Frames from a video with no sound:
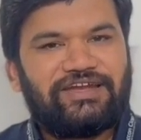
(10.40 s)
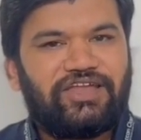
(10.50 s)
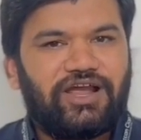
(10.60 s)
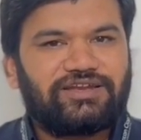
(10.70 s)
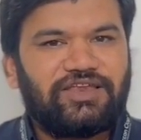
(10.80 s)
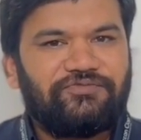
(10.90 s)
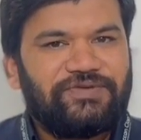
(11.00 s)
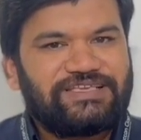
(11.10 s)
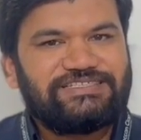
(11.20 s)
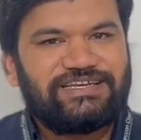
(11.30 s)
డాక్టర్
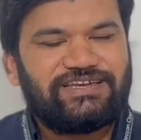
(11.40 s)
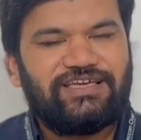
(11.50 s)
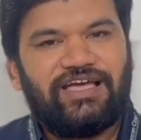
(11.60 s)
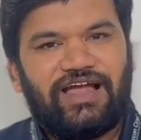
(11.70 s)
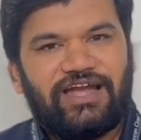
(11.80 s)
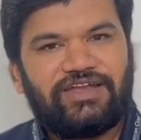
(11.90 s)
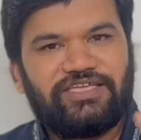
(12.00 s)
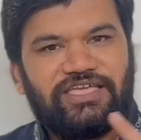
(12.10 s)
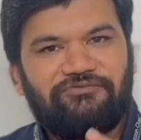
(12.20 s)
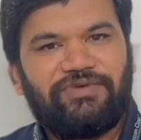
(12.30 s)
ఫిక్సిట్ అండ్
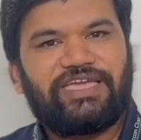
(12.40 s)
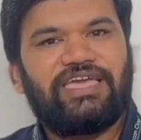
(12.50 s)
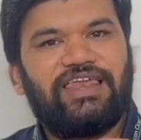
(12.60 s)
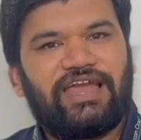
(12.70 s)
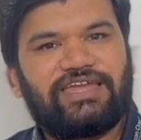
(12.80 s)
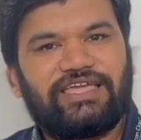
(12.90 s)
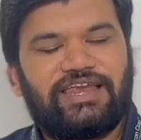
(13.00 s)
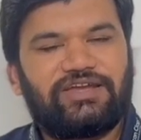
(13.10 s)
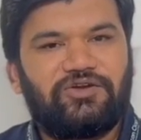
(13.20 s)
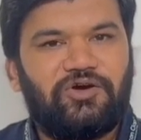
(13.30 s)
ఎంవైకే లాటిక్
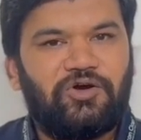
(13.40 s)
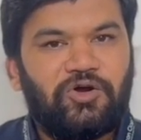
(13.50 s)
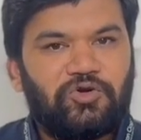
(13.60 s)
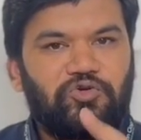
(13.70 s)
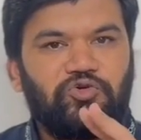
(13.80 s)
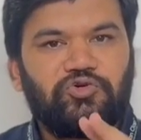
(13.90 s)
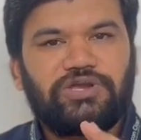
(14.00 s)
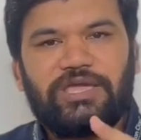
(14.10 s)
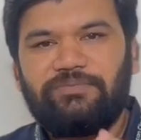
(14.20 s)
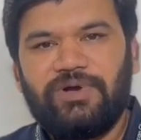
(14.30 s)
రేట్లో టూ
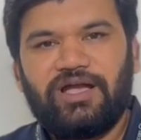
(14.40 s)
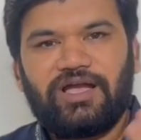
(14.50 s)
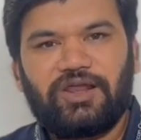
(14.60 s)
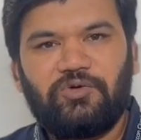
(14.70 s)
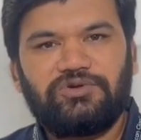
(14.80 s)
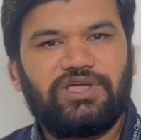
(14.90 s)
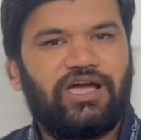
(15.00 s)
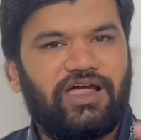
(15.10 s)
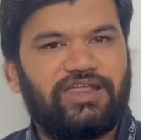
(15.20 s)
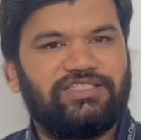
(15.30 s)
టైప్ గ్రౌట్
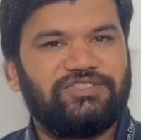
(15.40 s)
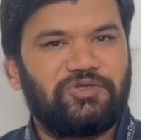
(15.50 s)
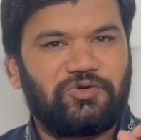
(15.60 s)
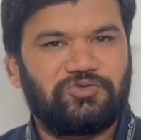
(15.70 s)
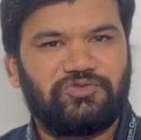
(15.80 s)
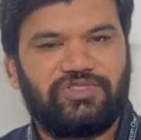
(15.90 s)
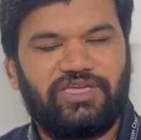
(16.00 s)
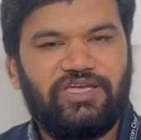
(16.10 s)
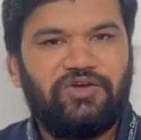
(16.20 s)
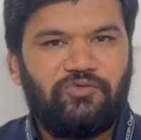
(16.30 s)
అనేది దొరుకుతుంది
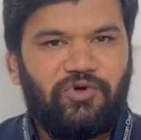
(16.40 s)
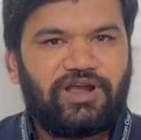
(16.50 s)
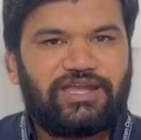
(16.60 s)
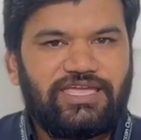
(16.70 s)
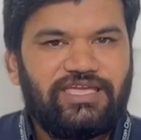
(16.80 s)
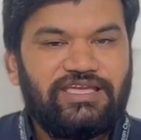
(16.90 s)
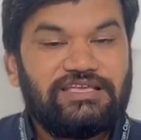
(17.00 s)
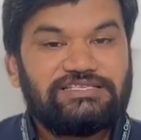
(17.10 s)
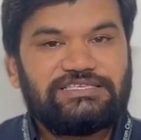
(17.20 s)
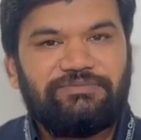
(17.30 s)
ఒకటి
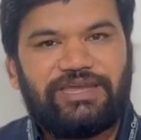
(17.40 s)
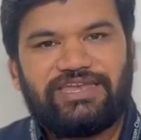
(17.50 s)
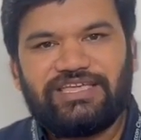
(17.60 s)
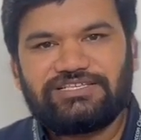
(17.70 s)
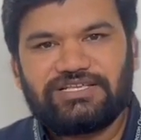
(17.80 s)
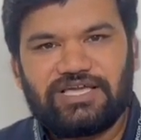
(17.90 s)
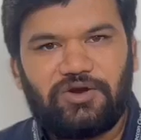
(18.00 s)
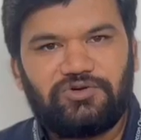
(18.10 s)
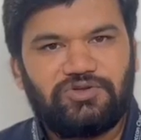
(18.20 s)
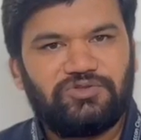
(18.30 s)
సిమెంటియస్
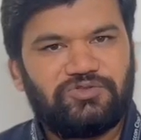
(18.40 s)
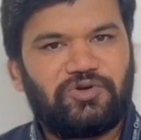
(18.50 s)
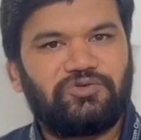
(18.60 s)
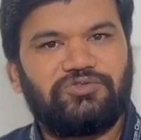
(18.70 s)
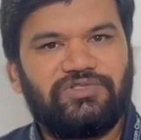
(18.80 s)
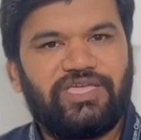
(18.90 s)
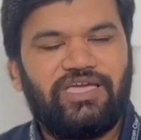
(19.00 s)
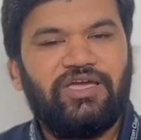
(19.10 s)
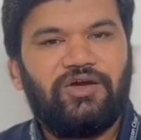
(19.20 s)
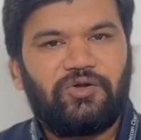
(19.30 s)
గ్రౌట్ దొరుకుతుంది
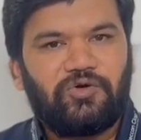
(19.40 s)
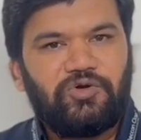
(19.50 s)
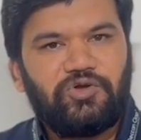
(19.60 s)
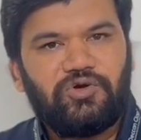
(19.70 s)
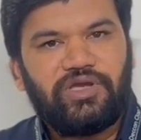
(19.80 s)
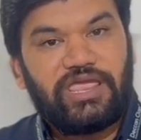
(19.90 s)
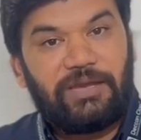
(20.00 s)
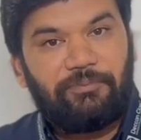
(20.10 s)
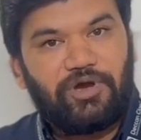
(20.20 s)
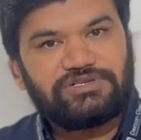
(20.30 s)
రెండు
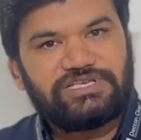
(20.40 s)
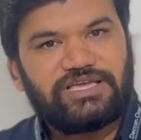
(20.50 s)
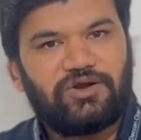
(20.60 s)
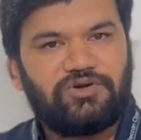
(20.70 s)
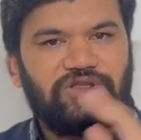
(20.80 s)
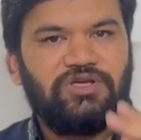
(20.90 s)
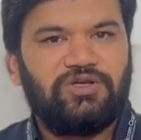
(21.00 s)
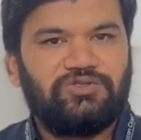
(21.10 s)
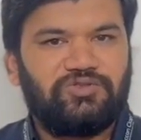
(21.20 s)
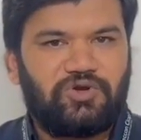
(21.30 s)
ఎపాక్సీ గ్రౌట్
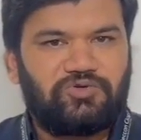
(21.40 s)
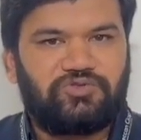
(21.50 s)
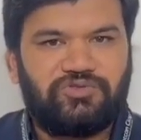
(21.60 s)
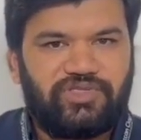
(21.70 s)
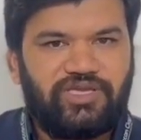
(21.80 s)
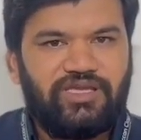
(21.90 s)
దొరుకుతుంది